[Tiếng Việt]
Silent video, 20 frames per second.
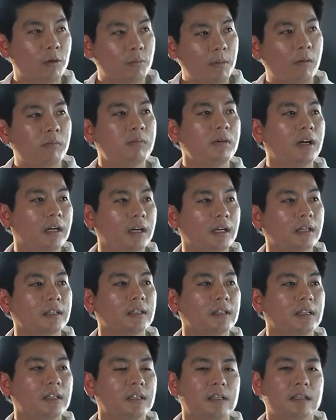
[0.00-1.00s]
bóng
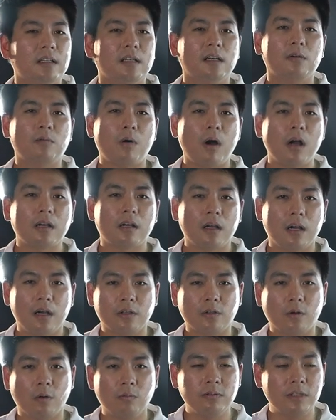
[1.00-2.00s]
hơn,
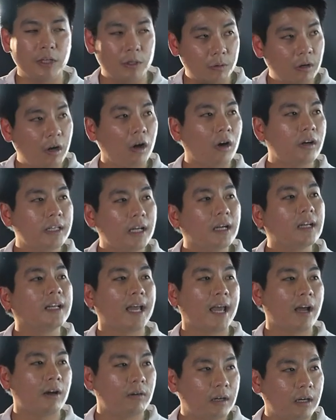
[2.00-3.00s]
Walker cũng chịu khó dâng
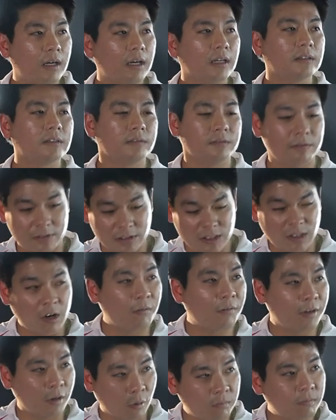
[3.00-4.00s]
cao hơn. Ừ.
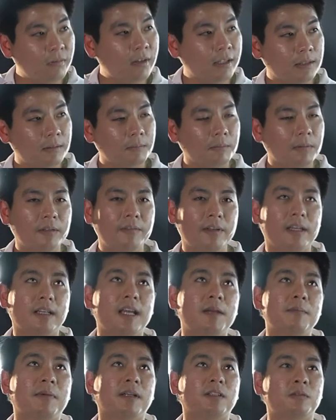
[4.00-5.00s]
So với đúng với bởi vì
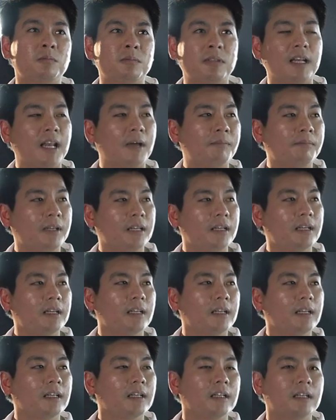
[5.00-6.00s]
khi mà chúng ta lắp cái
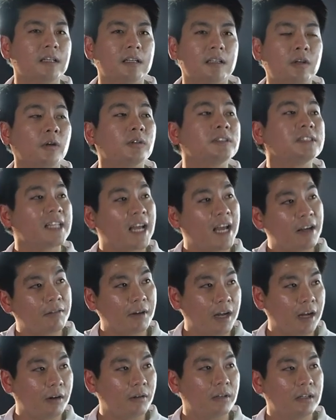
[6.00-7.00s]
Konsa
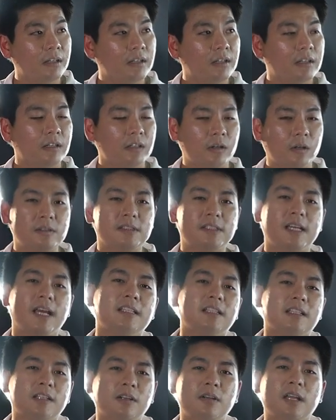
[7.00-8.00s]
vào, ừ.
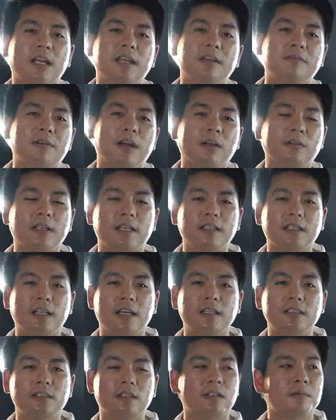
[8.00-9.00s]
Konsa trận đấu này vào thay
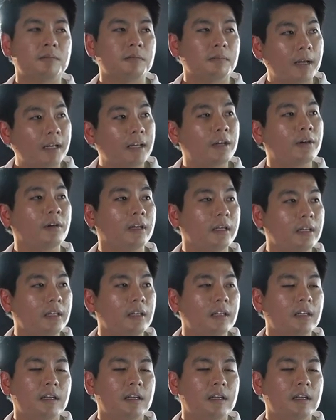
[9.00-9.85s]
thế cho Danny Huy